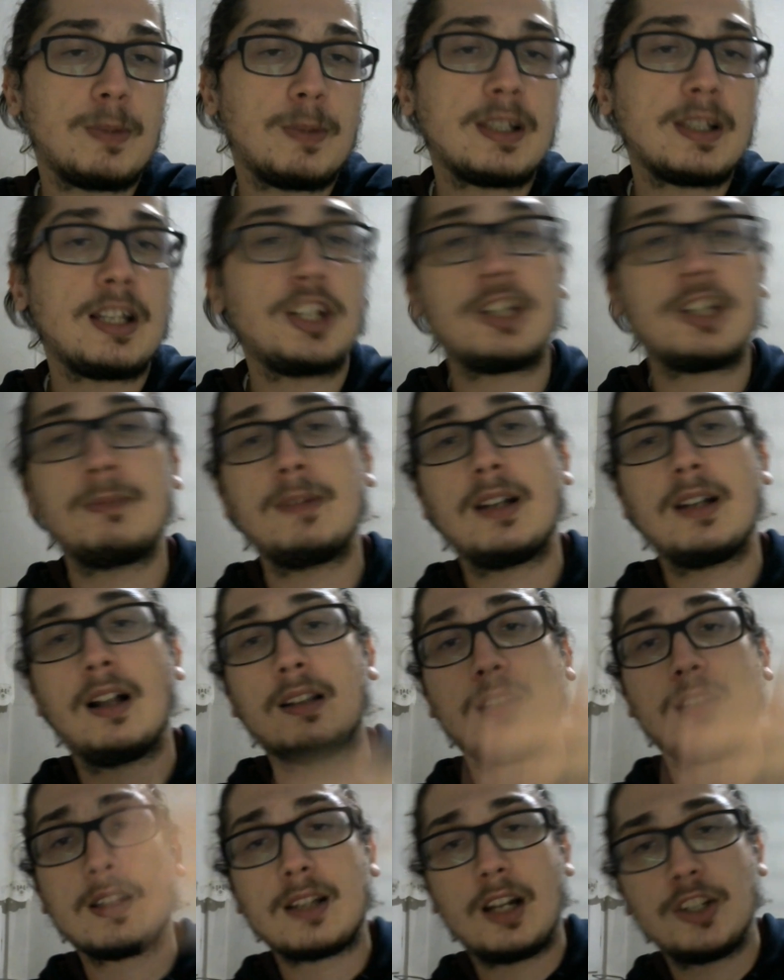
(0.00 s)
Mesela şimdi
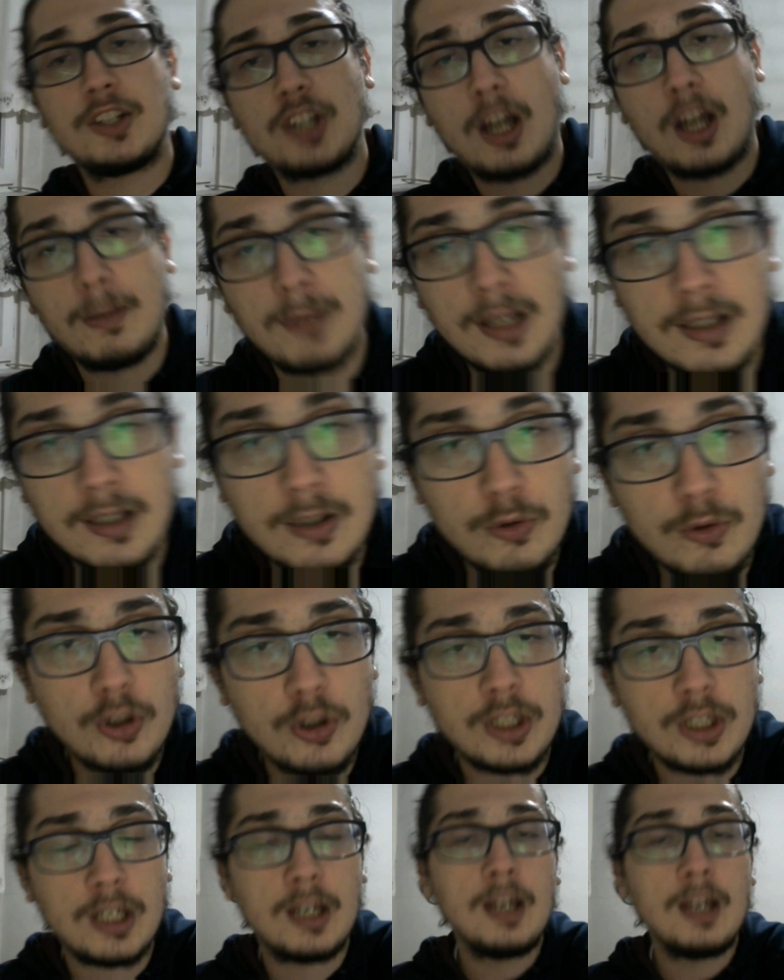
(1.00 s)
Galatasaray camiası diyor
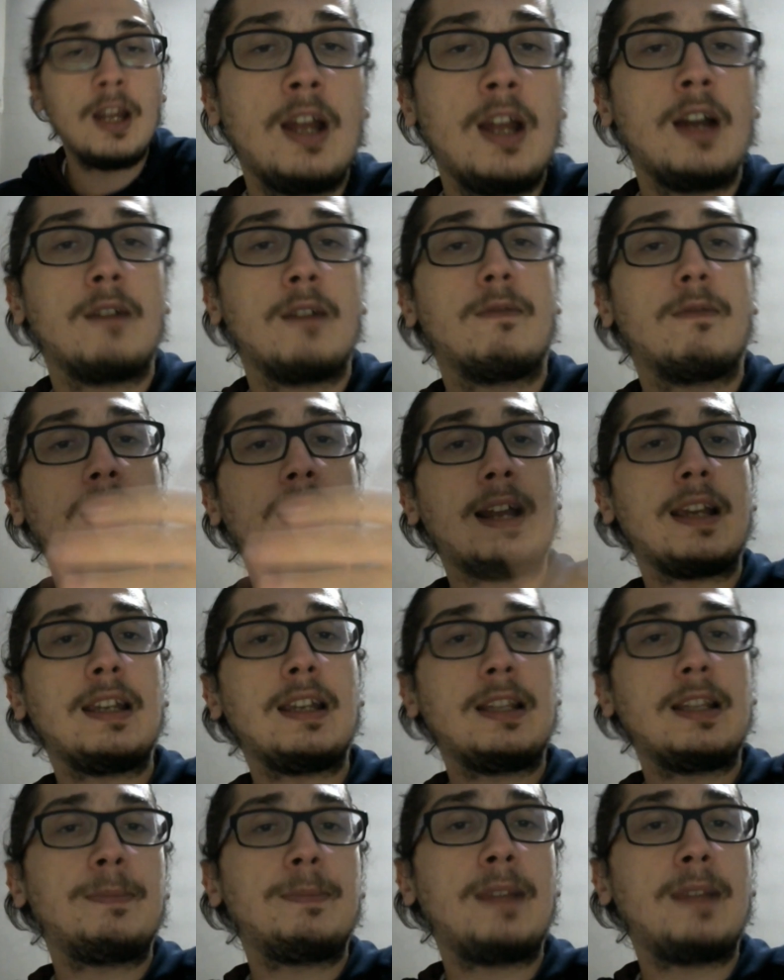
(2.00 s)
ki VAR'a
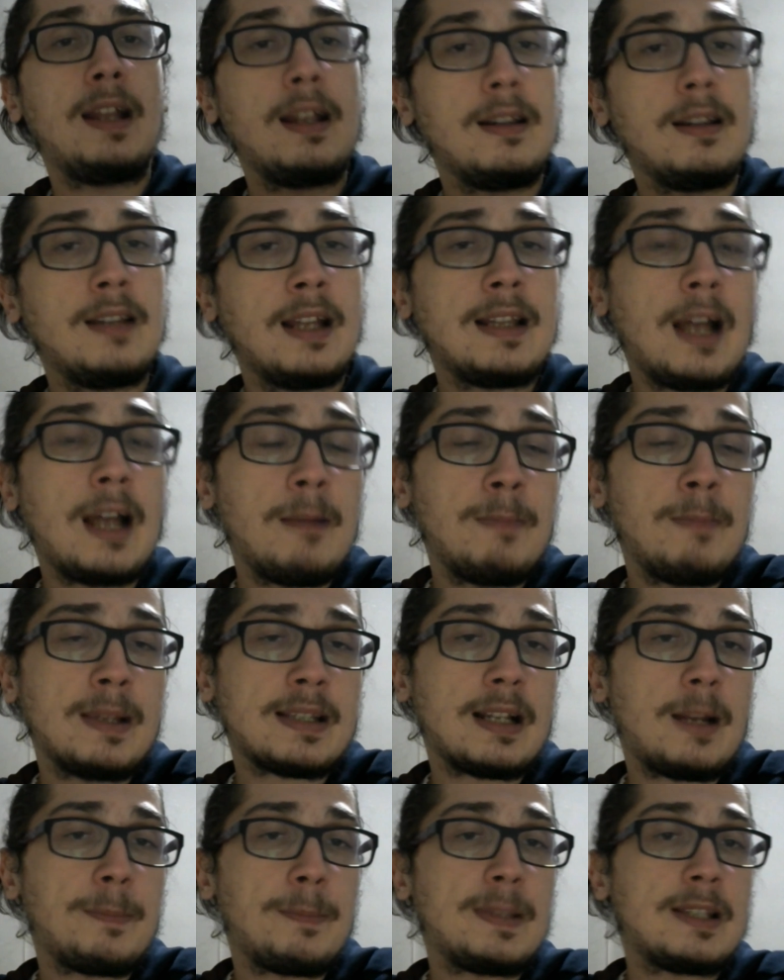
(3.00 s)
gidip ne, neden
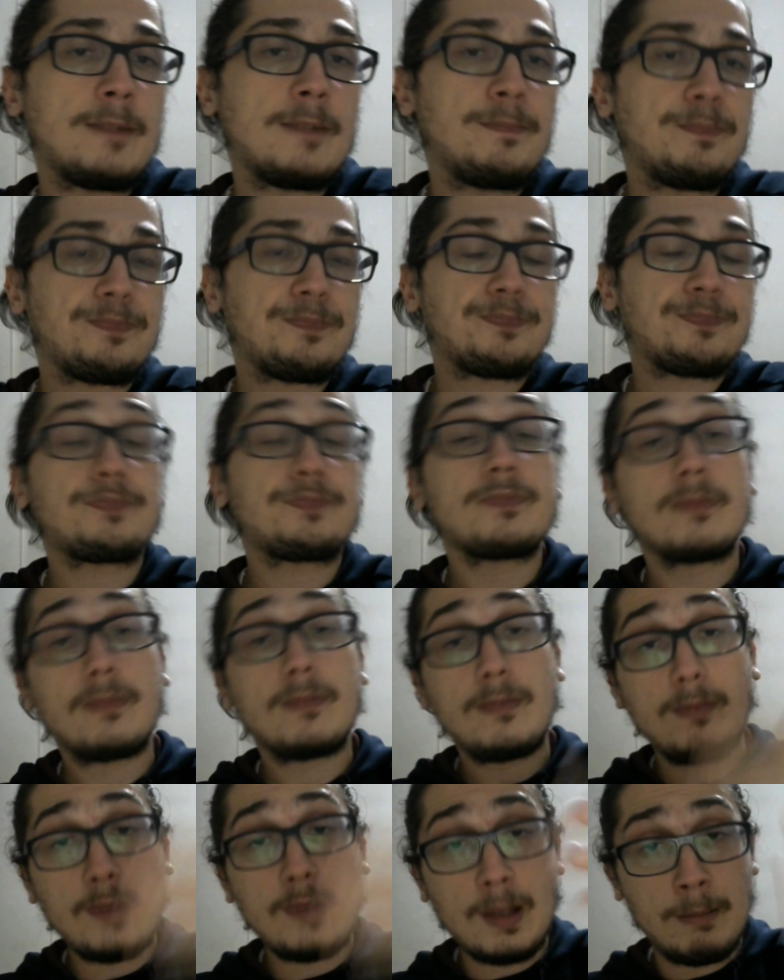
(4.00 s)
mesela bizim
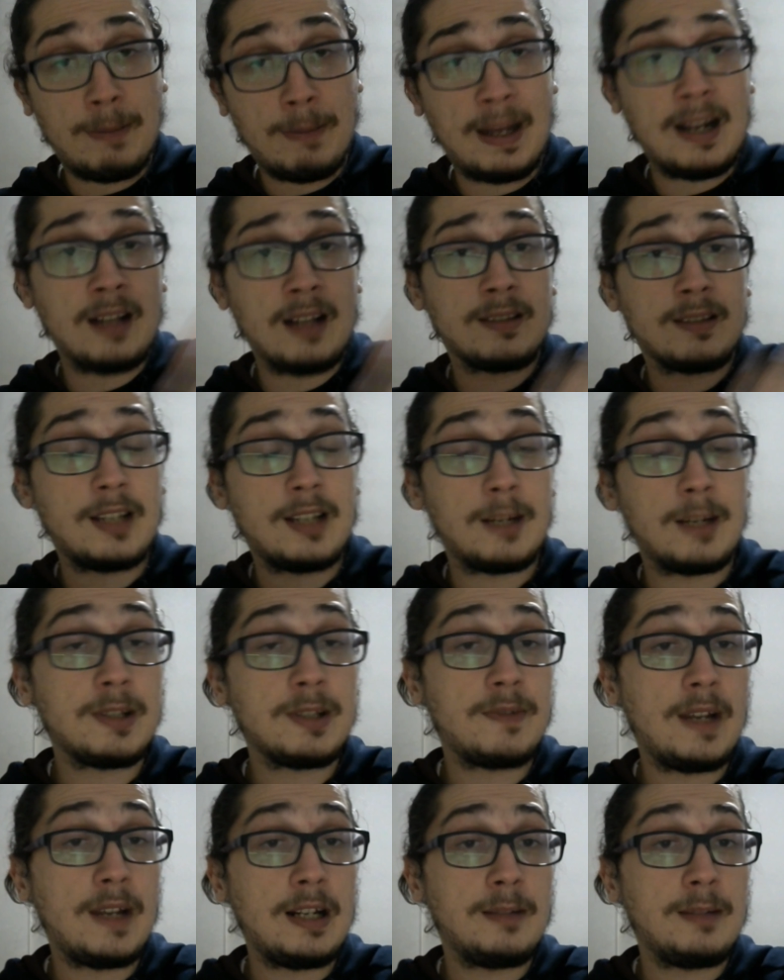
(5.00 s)

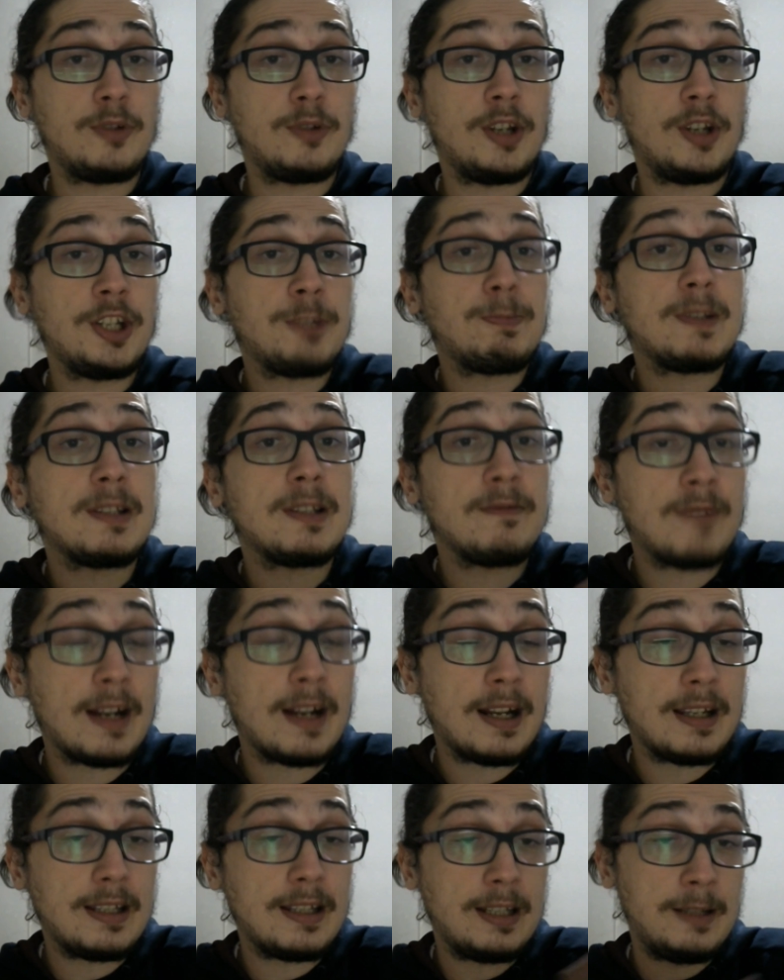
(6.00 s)
penaltılarımız verilmiyor. Hiç bizim
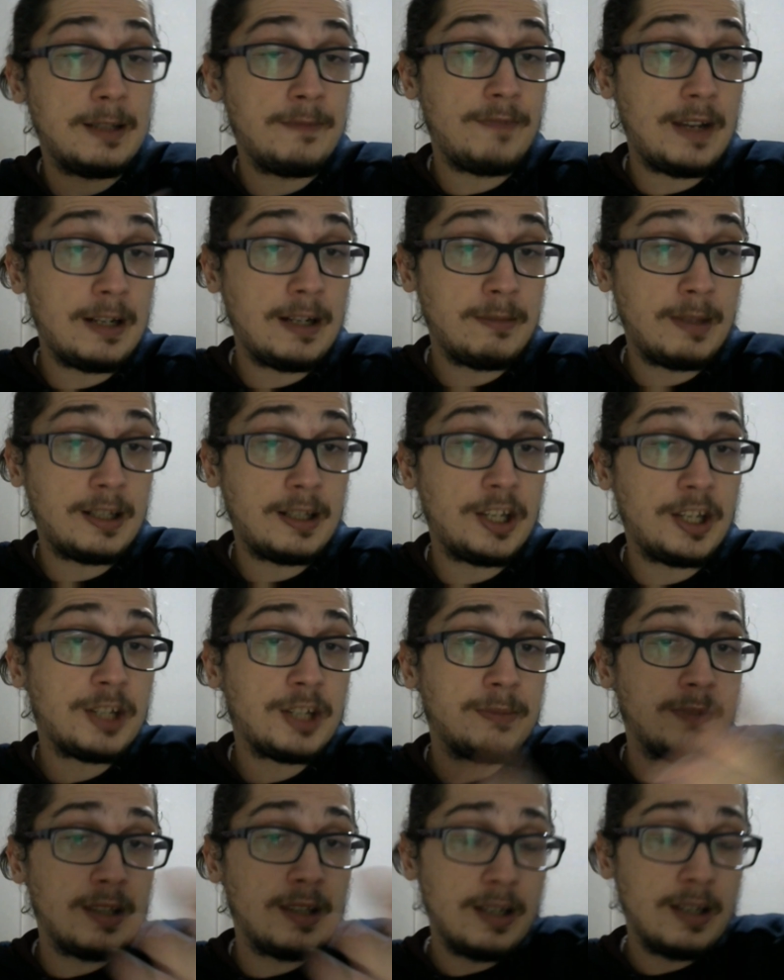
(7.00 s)
VAR'a gidilip verilmedi. E
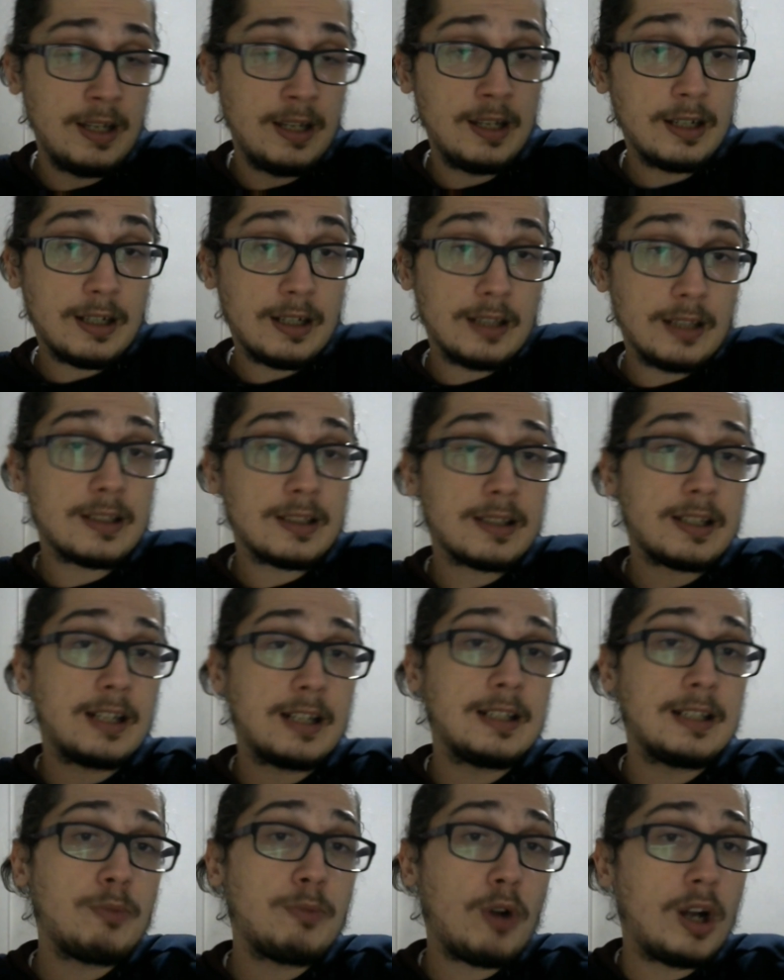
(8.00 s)
şimdi
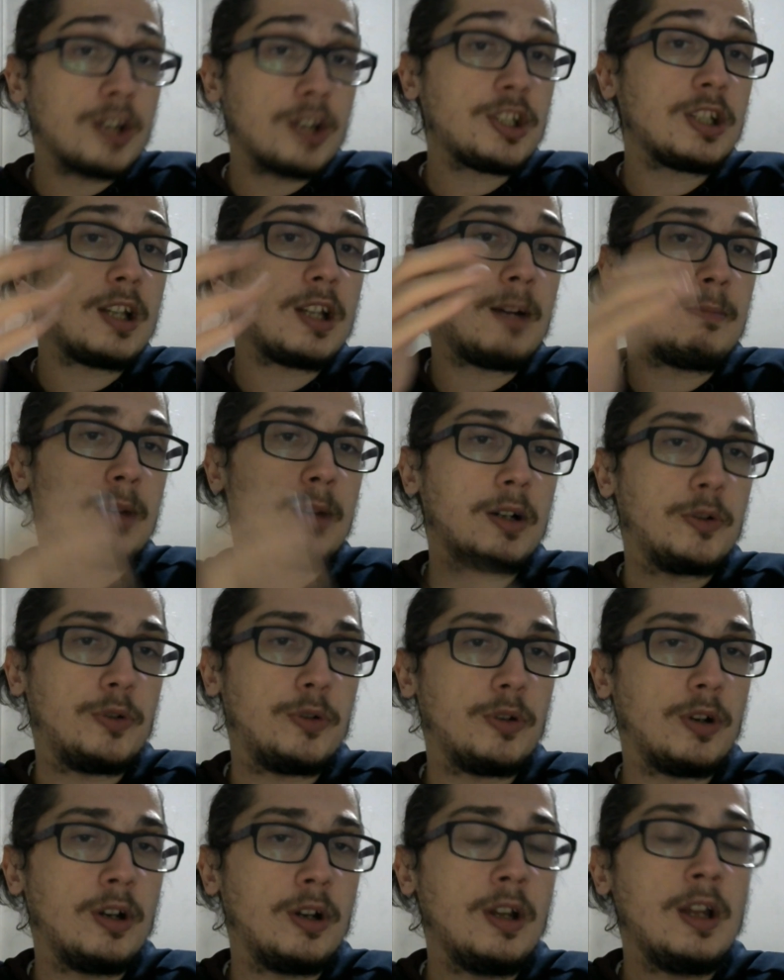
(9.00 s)
Galatasaray da bu açıdan
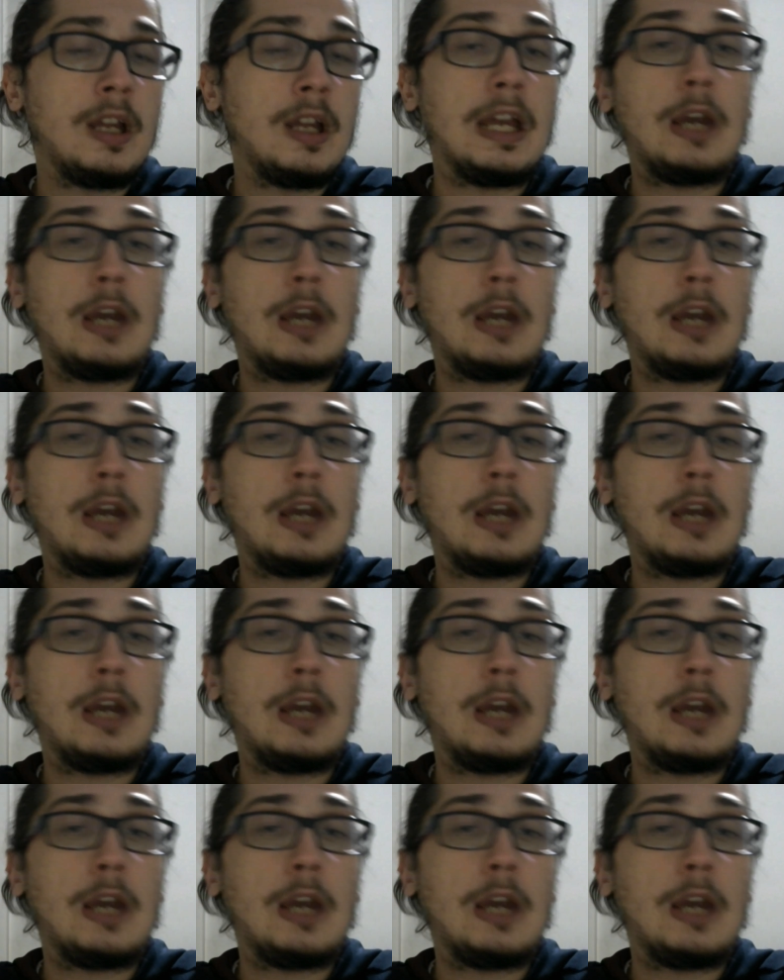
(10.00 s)
bakıyor.